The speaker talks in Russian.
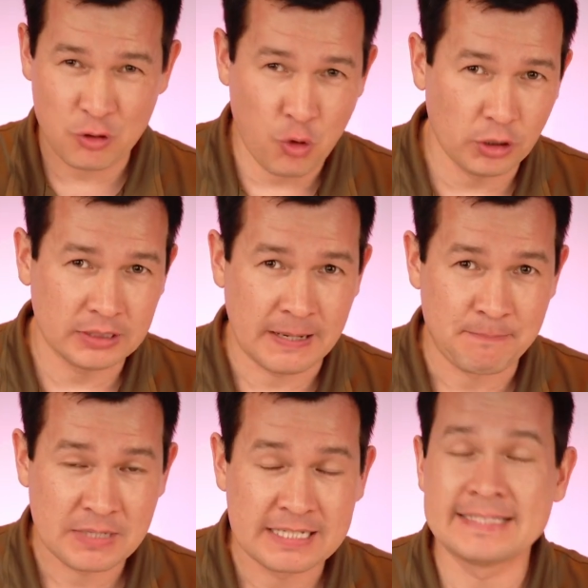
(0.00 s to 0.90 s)
года
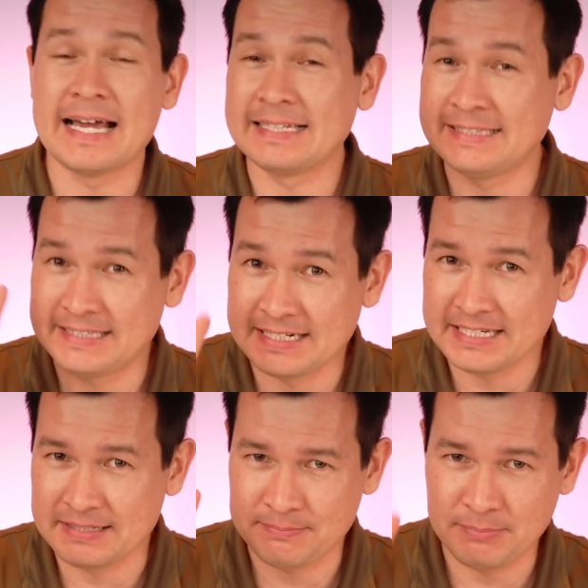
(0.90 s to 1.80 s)
за
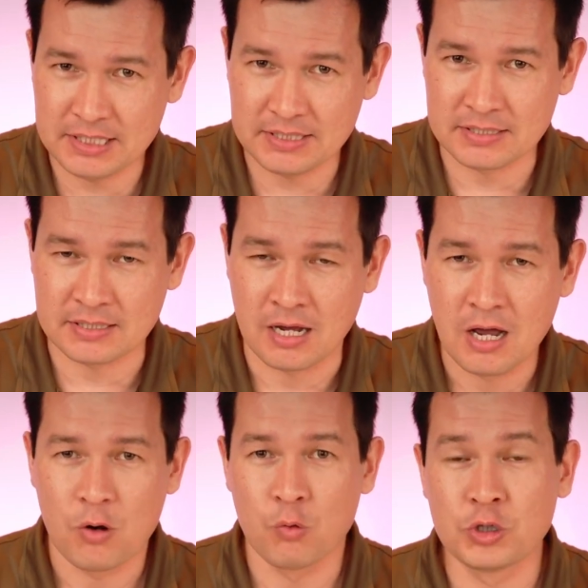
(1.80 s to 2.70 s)
3 месяца
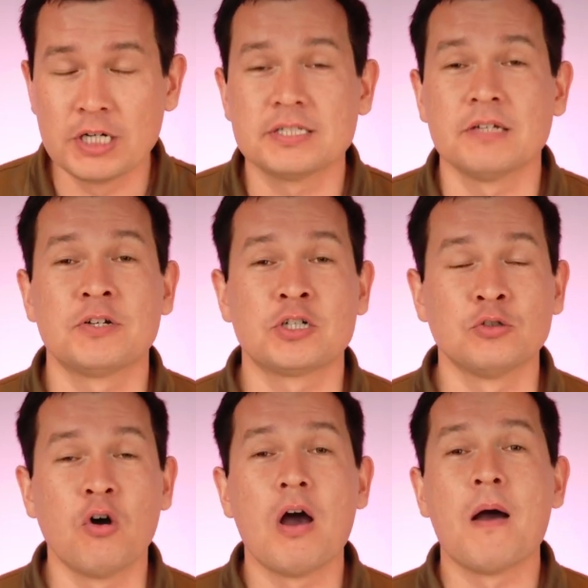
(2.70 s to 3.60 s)
уже
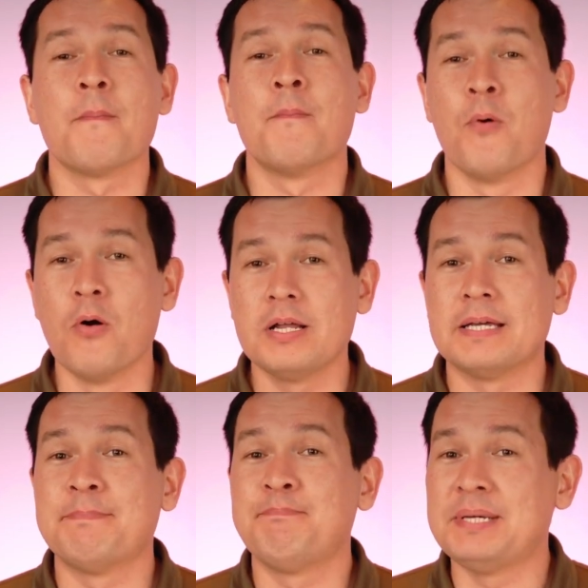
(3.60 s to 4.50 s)
совершено
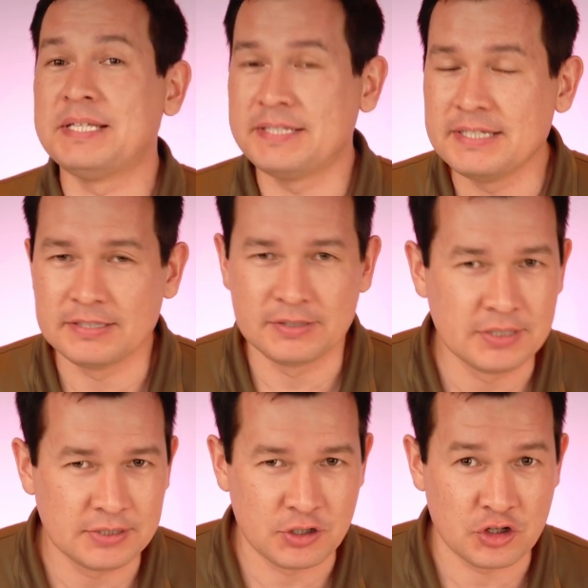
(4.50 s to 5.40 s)
более
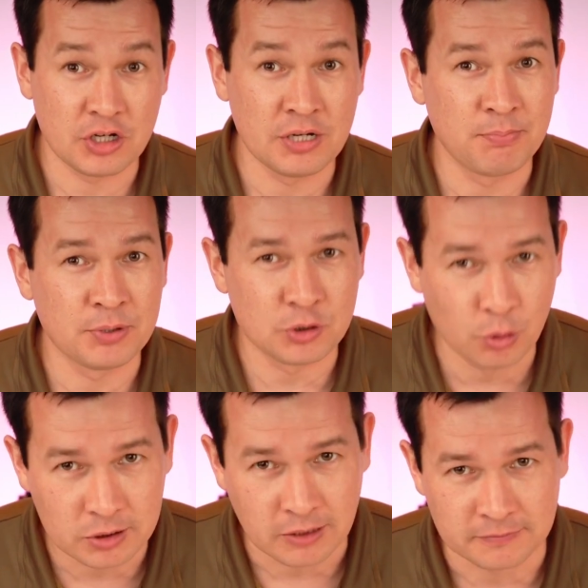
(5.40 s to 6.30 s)
5000
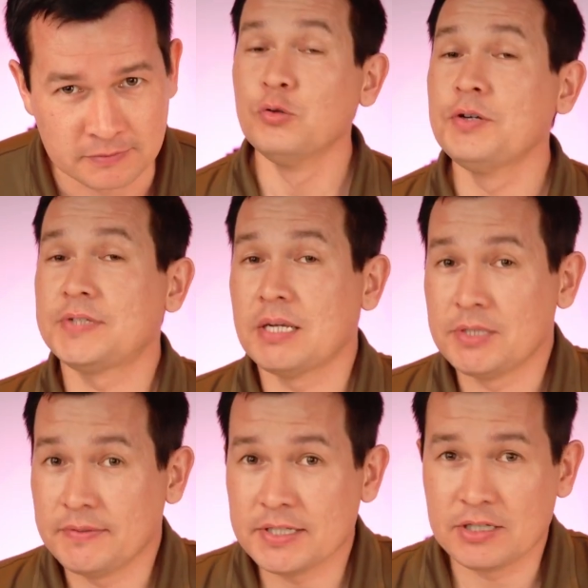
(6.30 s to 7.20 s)
эпизодов. Ну и всем
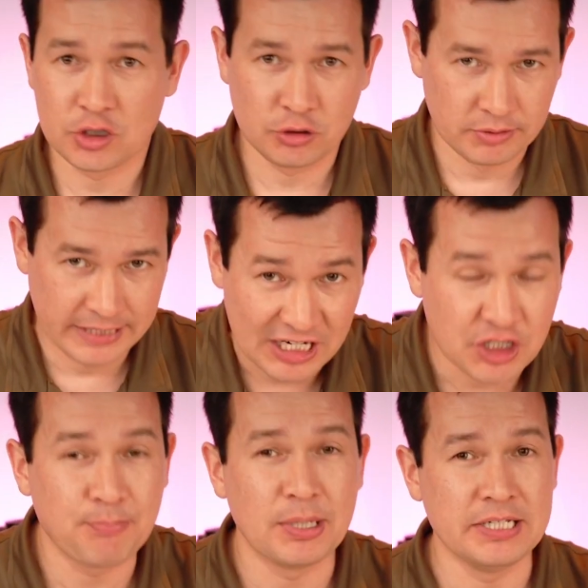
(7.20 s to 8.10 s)
известно, что
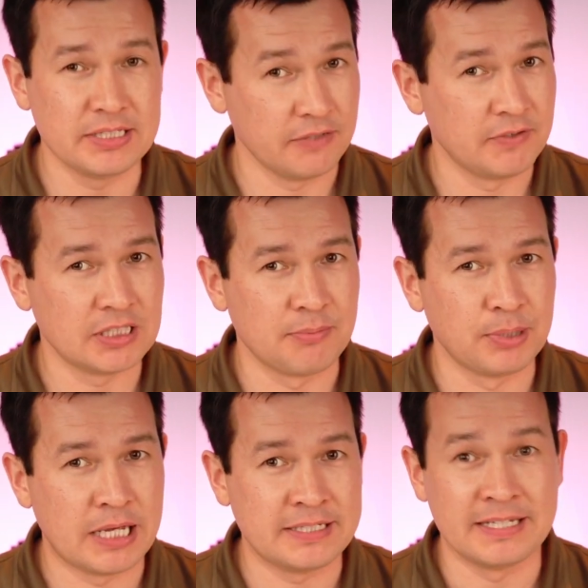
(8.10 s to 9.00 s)
наша полиция в этом
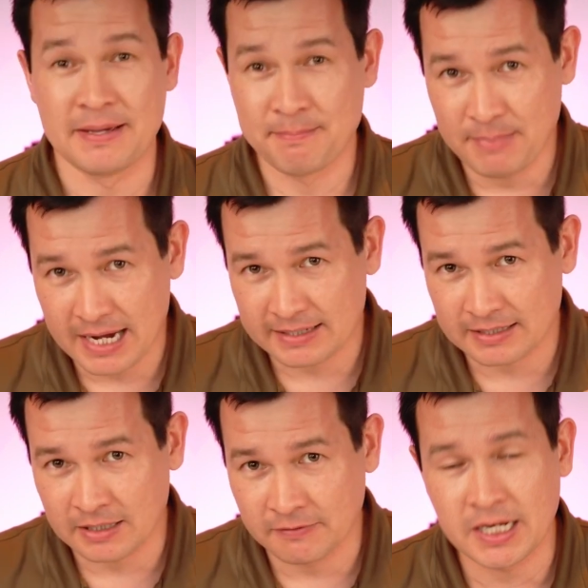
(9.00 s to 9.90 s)
плане,
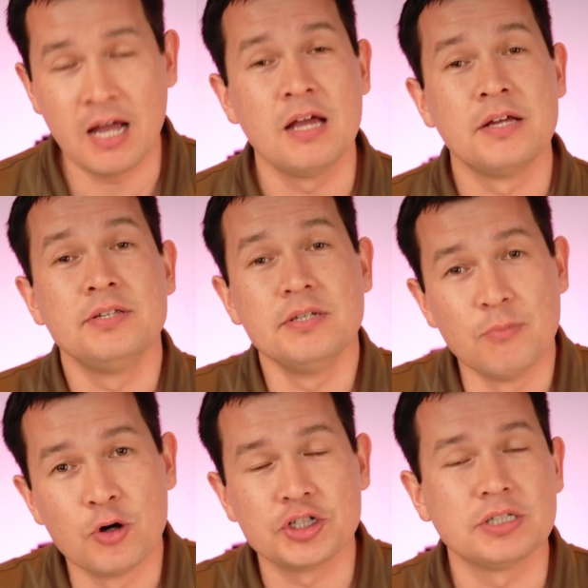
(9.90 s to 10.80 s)
мягко говоря, не
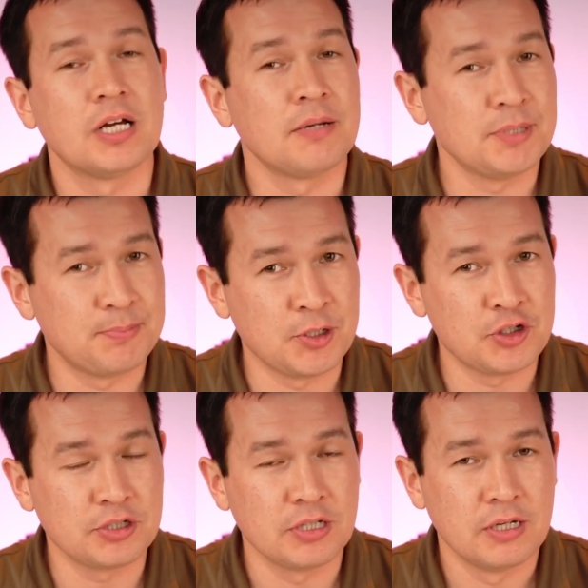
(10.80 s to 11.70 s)
может
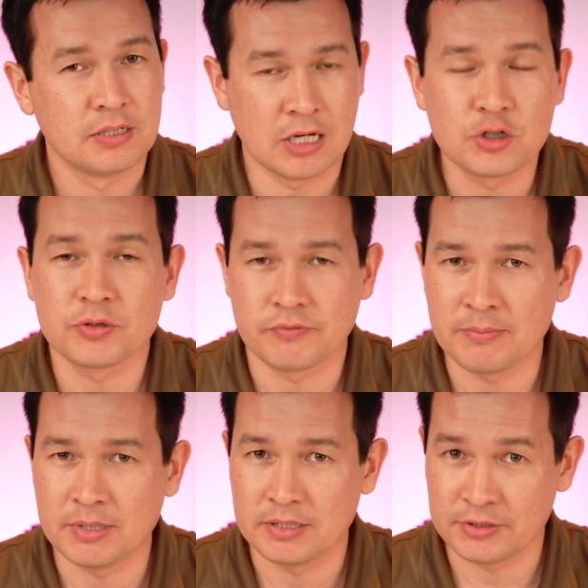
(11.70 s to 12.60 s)
обеспечить нашу с
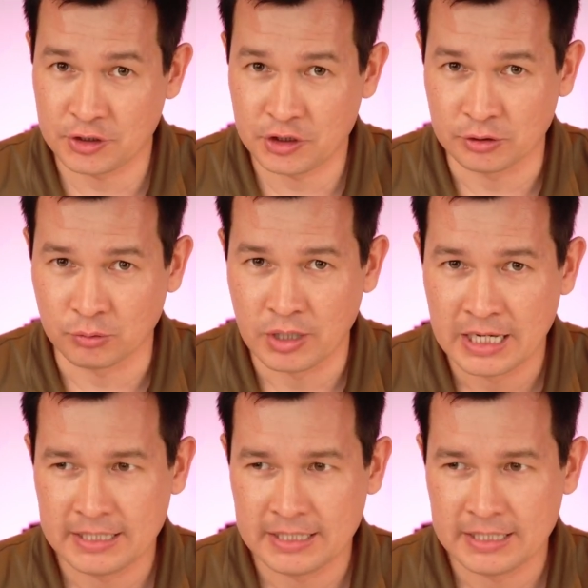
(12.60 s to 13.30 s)
вами защиту.